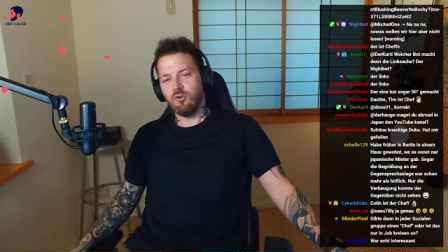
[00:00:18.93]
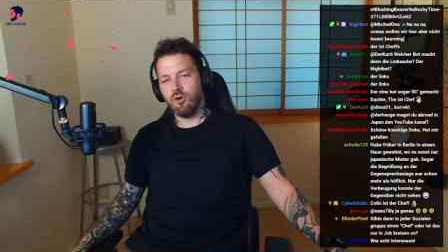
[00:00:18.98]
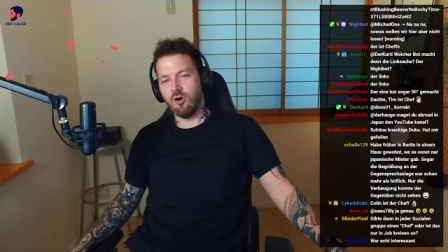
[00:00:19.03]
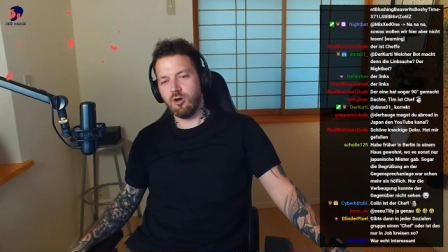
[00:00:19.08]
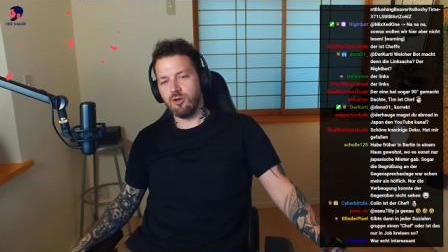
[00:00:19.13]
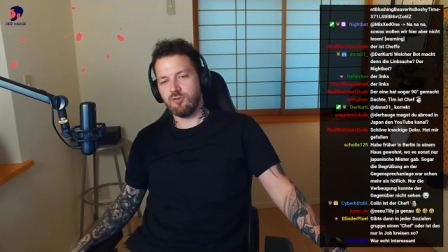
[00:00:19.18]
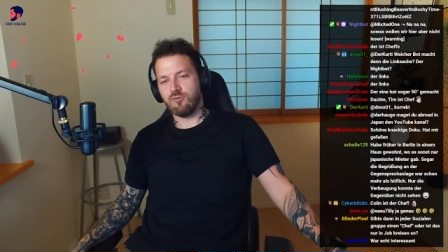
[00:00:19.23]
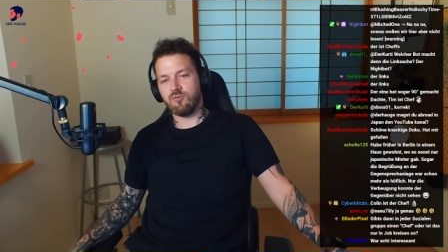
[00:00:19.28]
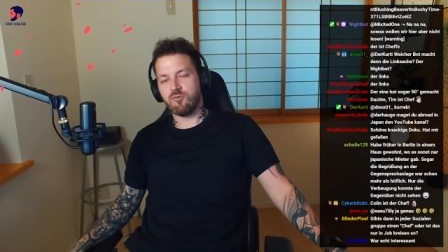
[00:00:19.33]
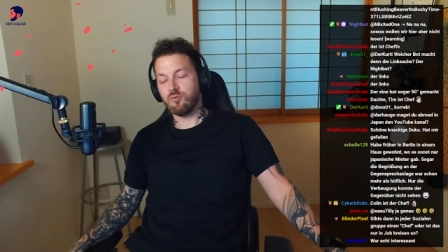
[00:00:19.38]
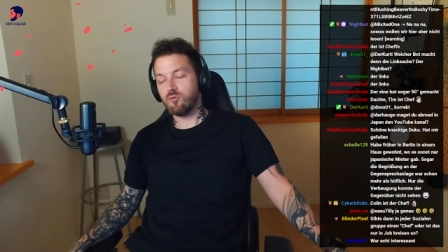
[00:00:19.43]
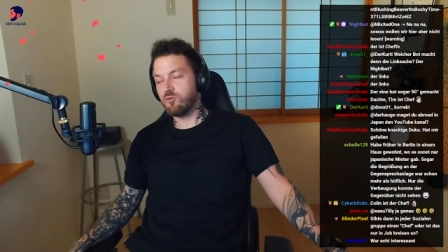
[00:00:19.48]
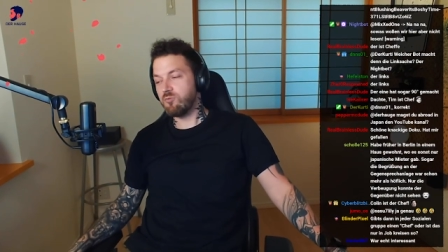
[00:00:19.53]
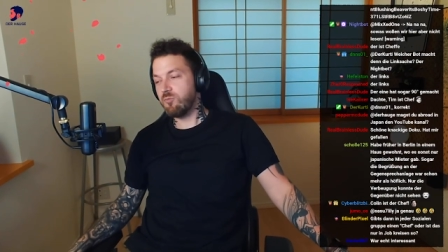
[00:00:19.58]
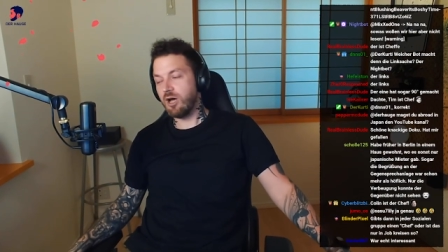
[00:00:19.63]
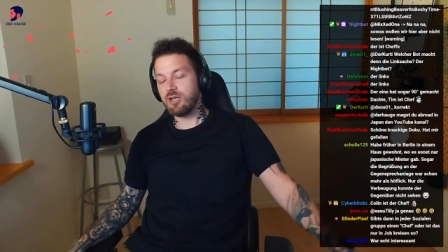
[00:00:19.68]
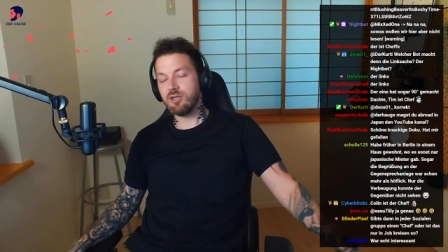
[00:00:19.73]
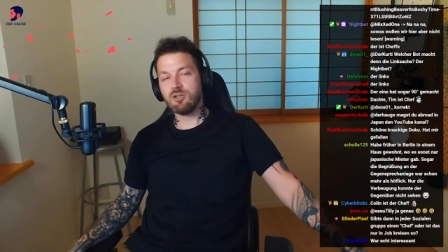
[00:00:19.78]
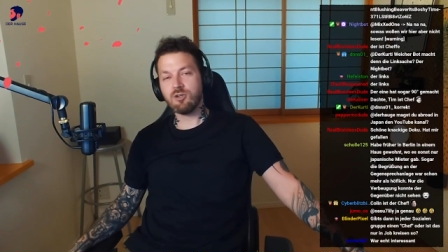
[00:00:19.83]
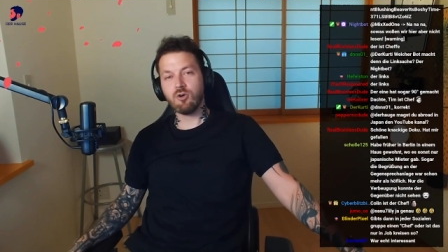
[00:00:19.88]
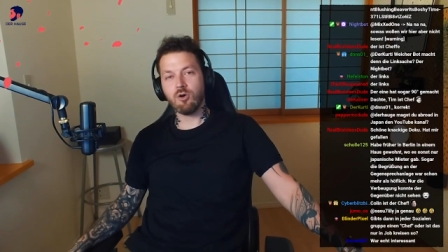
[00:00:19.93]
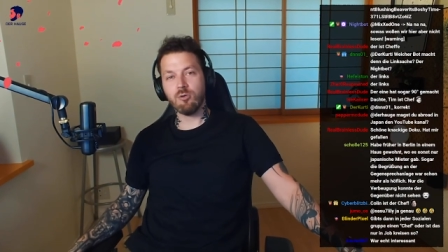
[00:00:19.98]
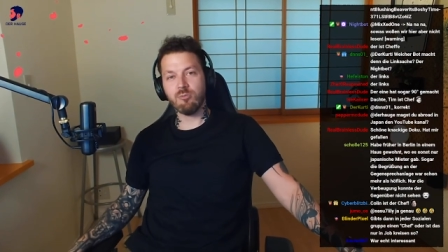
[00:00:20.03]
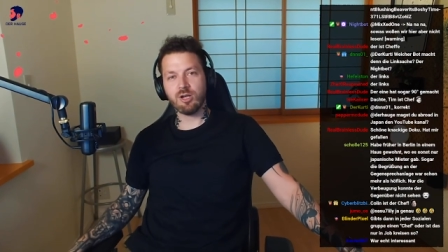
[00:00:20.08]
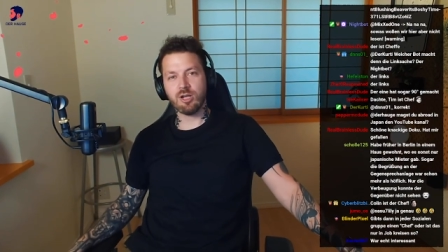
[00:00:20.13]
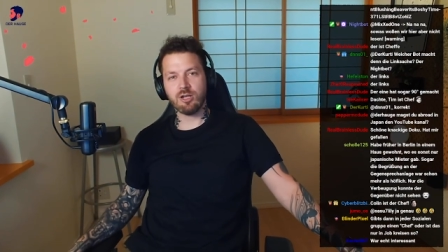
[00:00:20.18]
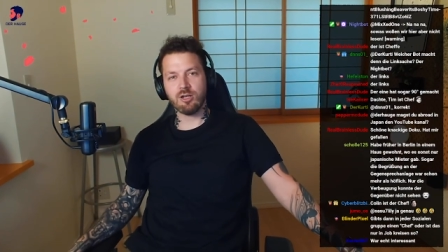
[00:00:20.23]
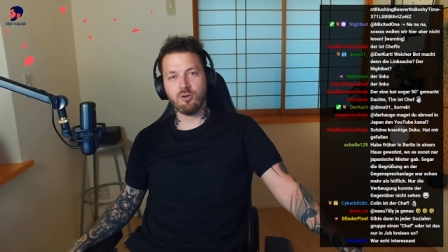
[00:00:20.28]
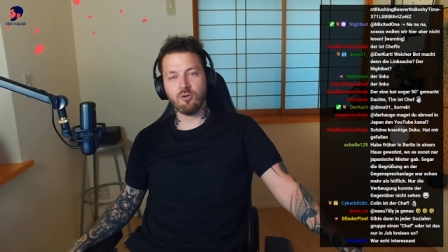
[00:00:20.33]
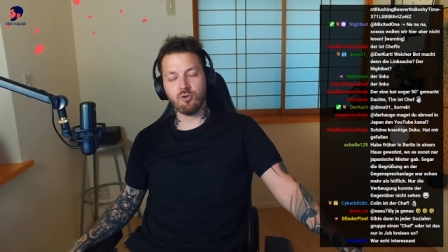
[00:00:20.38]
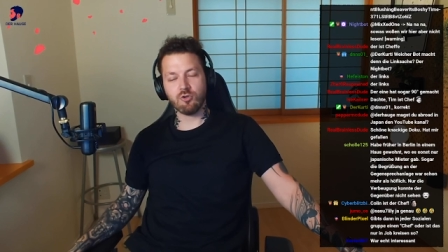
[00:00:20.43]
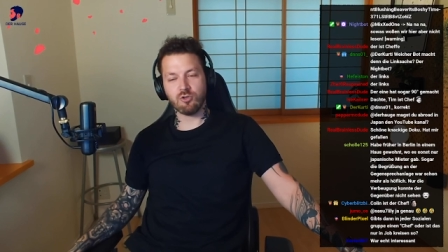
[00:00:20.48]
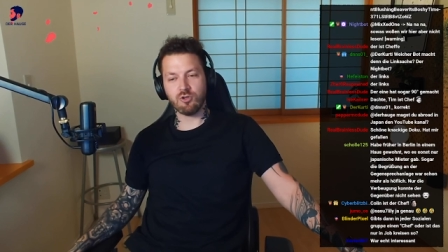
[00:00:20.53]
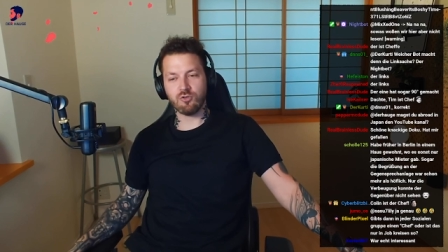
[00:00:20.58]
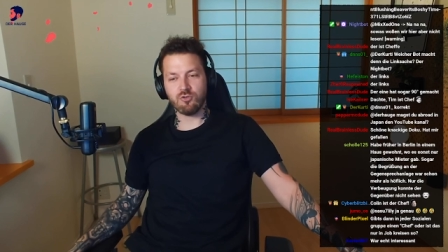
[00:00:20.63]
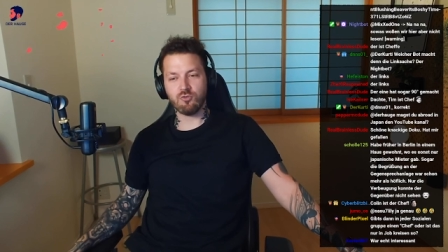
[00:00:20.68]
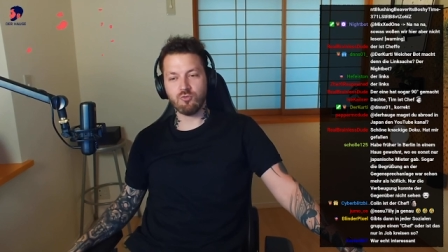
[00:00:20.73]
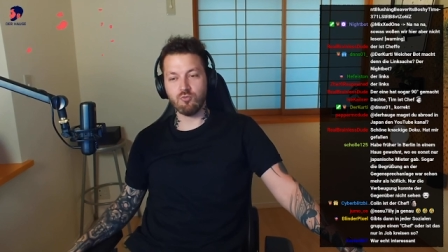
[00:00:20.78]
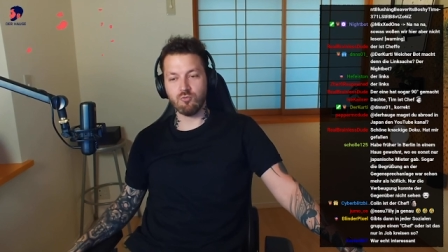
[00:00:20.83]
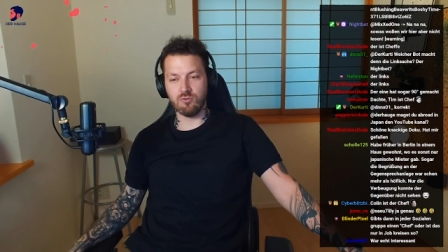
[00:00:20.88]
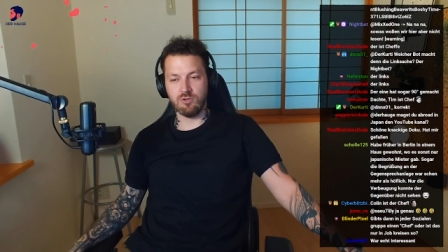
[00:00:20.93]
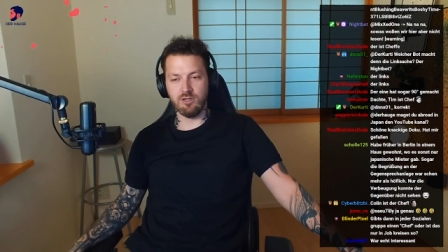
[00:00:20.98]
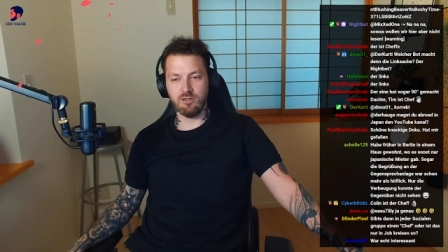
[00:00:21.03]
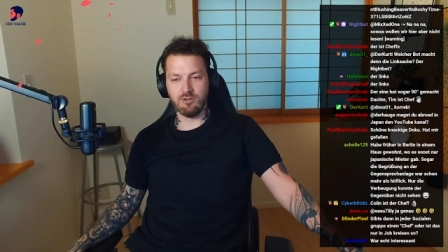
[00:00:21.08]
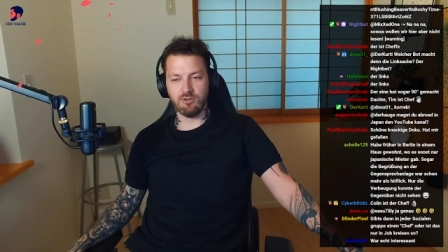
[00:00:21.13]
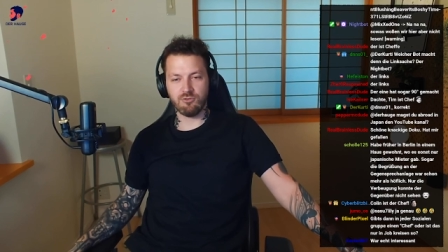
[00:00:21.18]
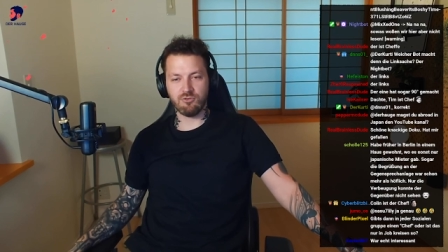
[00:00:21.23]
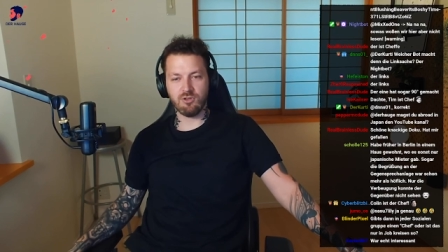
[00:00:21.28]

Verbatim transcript: ja, die Fußmatten, die kommen ja dann noch dazu, ne?